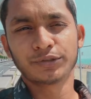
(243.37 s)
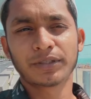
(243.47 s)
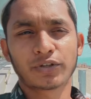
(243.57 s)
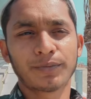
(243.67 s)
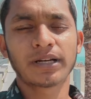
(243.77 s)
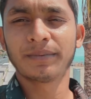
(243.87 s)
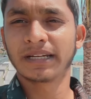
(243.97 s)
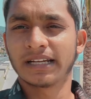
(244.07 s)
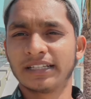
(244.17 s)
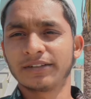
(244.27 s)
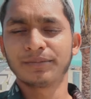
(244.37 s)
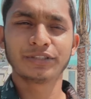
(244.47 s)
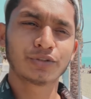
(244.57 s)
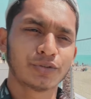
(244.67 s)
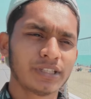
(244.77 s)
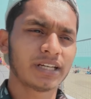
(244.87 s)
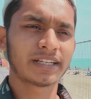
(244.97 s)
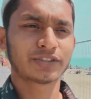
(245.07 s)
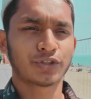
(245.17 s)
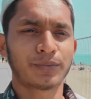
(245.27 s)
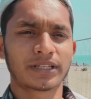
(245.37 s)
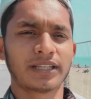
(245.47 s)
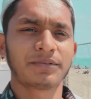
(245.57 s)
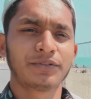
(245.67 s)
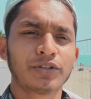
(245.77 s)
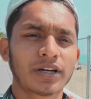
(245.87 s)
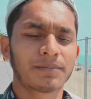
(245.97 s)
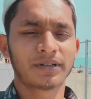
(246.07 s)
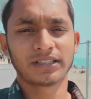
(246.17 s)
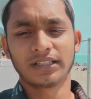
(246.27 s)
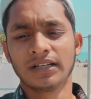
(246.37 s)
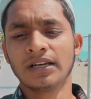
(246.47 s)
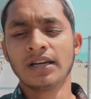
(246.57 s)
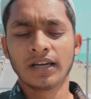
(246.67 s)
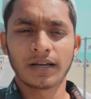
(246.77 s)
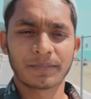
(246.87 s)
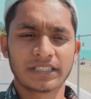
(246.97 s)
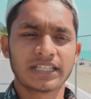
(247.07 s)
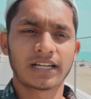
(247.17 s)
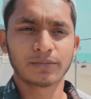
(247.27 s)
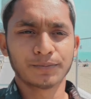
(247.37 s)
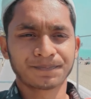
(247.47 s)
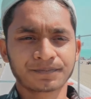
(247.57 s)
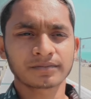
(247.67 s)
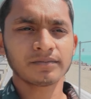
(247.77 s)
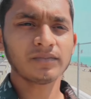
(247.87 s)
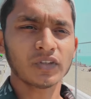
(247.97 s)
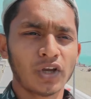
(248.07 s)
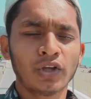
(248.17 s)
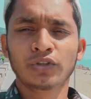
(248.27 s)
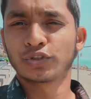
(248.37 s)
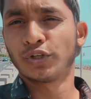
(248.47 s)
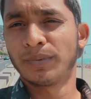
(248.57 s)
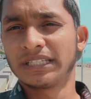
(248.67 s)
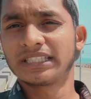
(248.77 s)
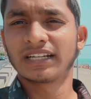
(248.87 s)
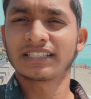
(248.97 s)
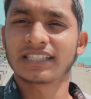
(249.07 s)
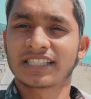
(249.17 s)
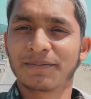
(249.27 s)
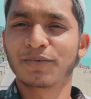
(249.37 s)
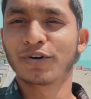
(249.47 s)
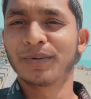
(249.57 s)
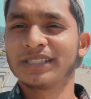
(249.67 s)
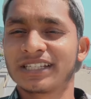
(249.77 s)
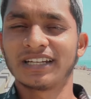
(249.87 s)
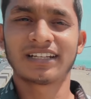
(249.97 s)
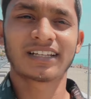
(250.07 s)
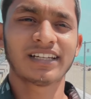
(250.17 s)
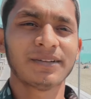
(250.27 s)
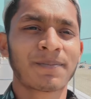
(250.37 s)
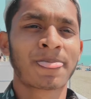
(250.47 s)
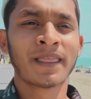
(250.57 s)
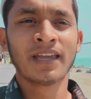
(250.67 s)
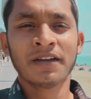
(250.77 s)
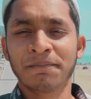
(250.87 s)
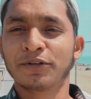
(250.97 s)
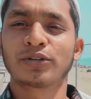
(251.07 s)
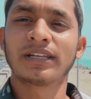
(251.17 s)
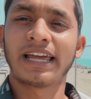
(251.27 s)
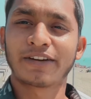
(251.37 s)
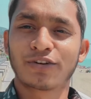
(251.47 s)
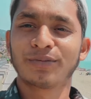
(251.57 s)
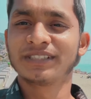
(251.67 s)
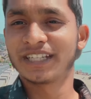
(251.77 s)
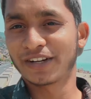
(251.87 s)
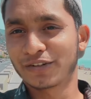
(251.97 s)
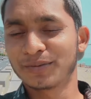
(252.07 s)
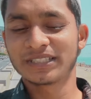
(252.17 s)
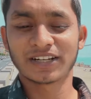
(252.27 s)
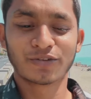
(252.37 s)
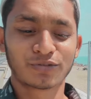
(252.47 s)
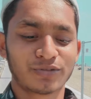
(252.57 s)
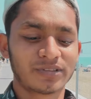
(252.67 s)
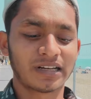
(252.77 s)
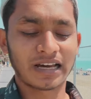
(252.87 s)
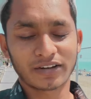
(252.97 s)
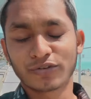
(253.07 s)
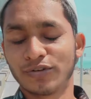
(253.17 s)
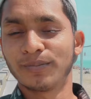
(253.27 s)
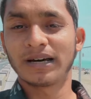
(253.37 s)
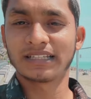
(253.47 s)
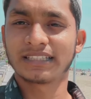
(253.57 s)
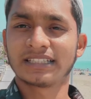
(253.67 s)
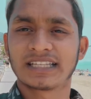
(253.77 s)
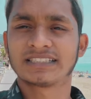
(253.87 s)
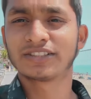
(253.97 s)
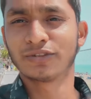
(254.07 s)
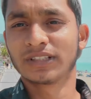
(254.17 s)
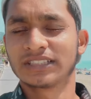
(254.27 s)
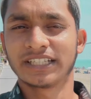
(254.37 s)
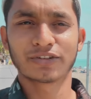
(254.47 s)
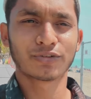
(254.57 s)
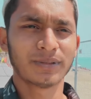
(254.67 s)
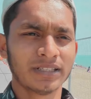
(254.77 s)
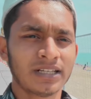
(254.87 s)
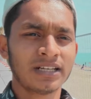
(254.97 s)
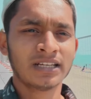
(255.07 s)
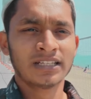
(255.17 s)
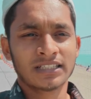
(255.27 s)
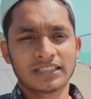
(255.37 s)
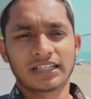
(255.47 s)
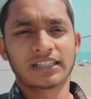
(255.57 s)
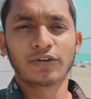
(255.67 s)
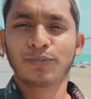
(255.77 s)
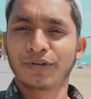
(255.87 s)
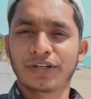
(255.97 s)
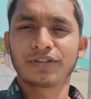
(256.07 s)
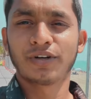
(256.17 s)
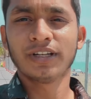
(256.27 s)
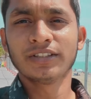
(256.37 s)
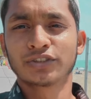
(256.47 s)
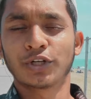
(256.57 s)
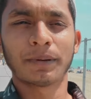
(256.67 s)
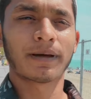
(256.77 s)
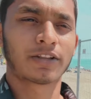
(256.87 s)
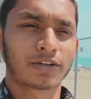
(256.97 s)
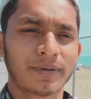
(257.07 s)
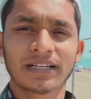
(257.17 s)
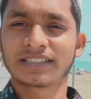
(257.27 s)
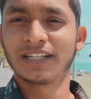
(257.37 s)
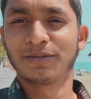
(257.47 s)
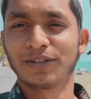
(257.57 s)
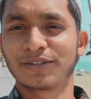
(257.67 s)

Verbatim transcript: শনিবার রবিবার আমি এখানে ভিডিও করি আর এই সময়টাতে আমি ভিডিও করে আপনাদের আপনাদের জানাবো তো সবাই চ্যানেল সাবস্ক্রাইব করবেন চ্যানেলটাকে ভিডিওতে লাইক করবেন শেয়ার করবেন যারা নতুন আগ্রহ বা ইত্যাদি আস্তে আস্তে শেয়ার করবেন যারা তারা উপকৃত হয় সবাই ভালো থাকবেন আসসালামু